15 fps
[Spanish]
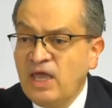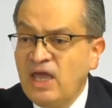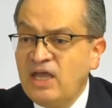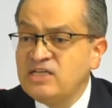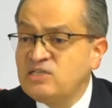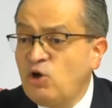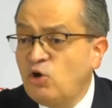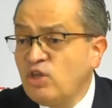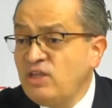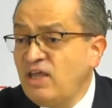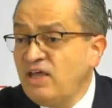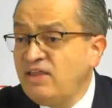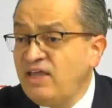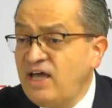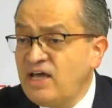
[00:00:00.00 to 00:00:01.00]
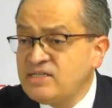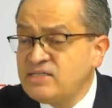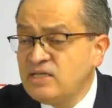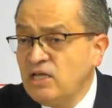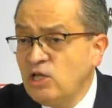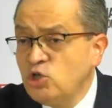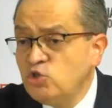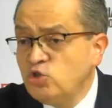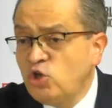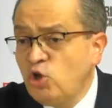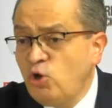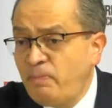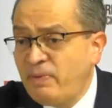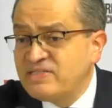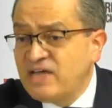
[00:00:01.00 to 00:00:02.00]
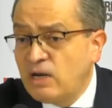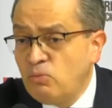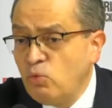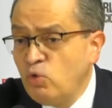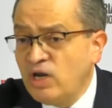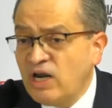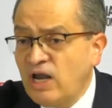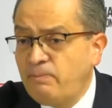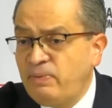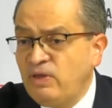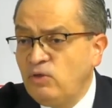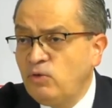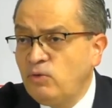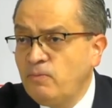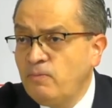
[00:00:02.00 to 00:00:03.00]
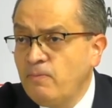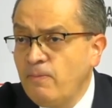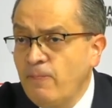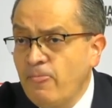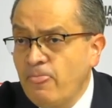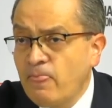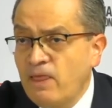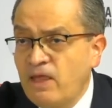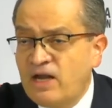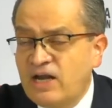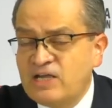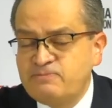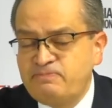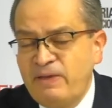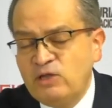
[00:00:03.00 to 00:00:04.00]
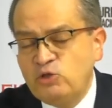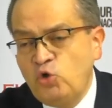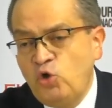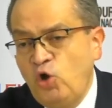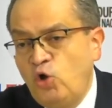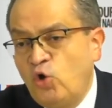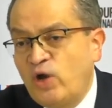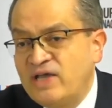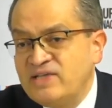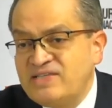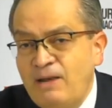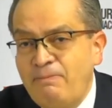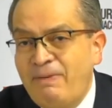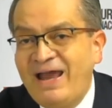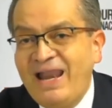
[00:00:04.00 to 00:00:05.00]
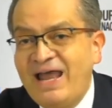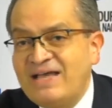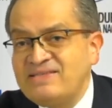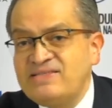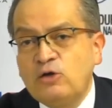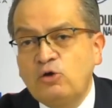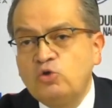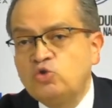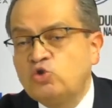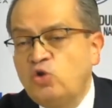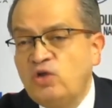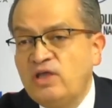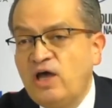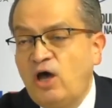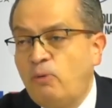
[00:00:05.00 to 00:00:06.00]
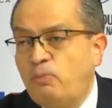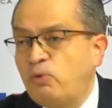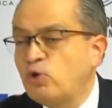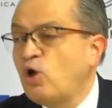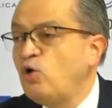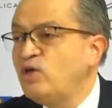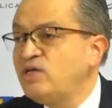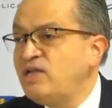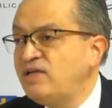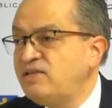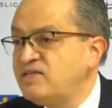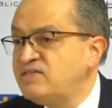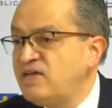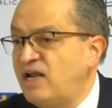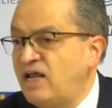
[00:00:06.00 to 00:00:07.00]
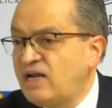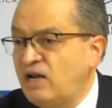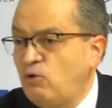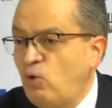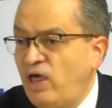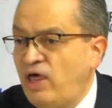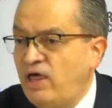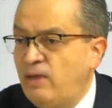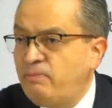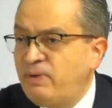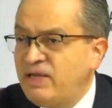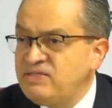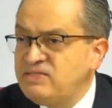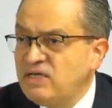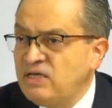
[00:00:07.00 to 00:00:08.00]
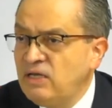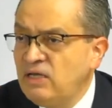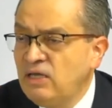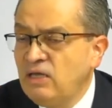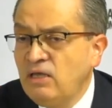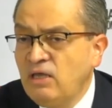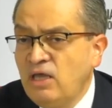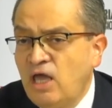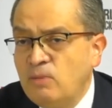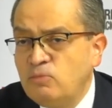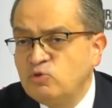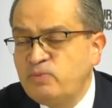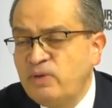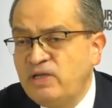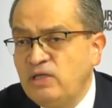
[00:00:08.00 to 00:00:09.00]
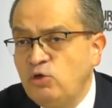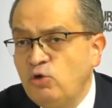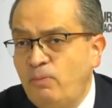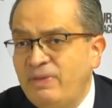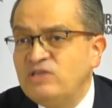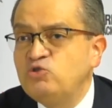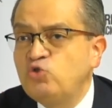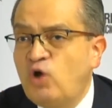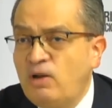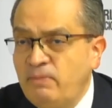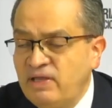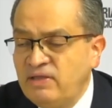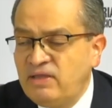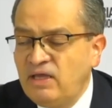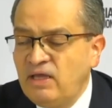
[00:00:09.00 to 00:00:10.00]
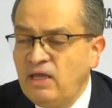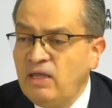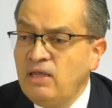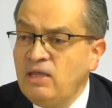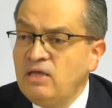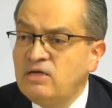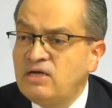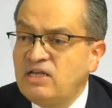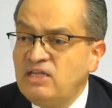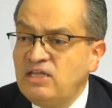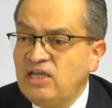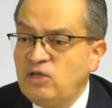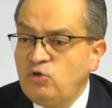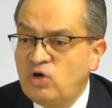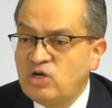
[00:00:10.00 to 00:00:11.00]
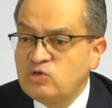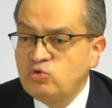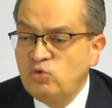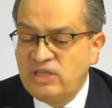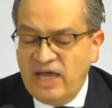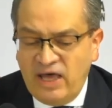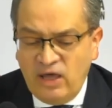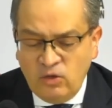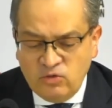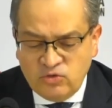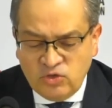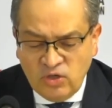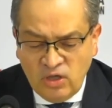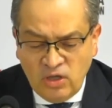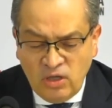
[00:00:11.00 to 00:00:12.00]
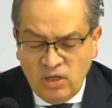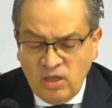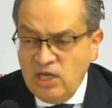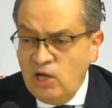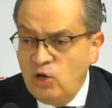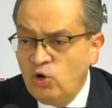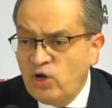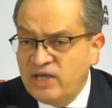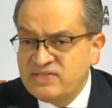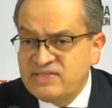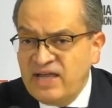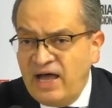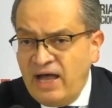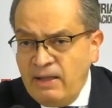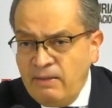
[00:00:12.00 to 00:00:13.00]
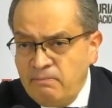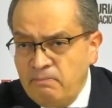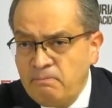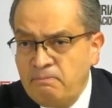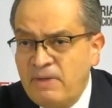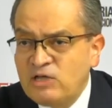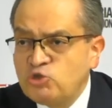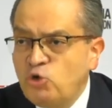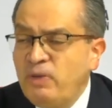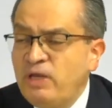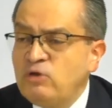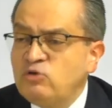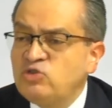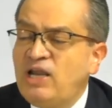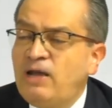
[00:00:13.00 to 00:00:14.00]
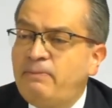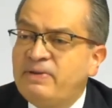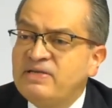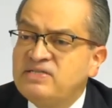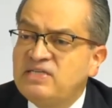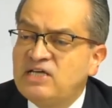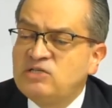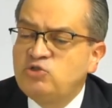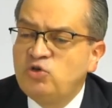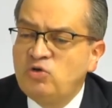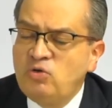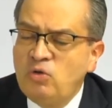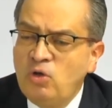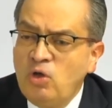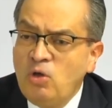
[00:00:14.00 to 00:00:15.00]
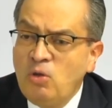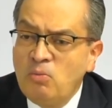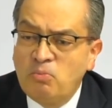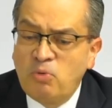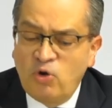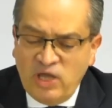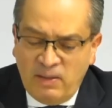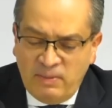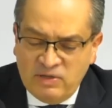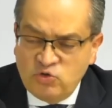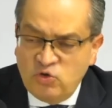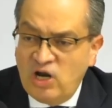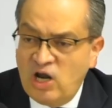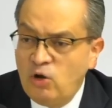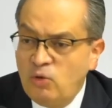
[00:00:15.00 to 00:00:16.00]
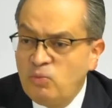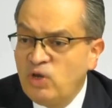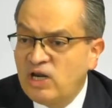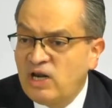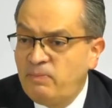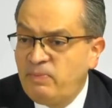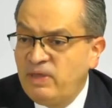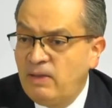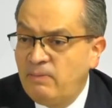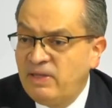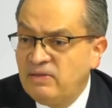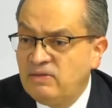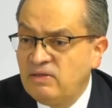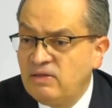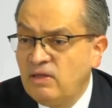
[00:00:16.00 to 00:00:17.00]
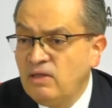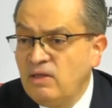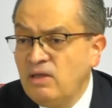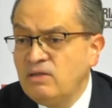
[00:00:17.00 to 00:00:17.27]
En ese orden de ideas, yo quiero pasar muy rápido respecto de lo que es el balance consolidado, porque hoy es la tercera rueda de prensa hemos venido mensualmente rindiendo resultados y lo que está más o menos en la presentación voy a mencionarlo muy rápidamente.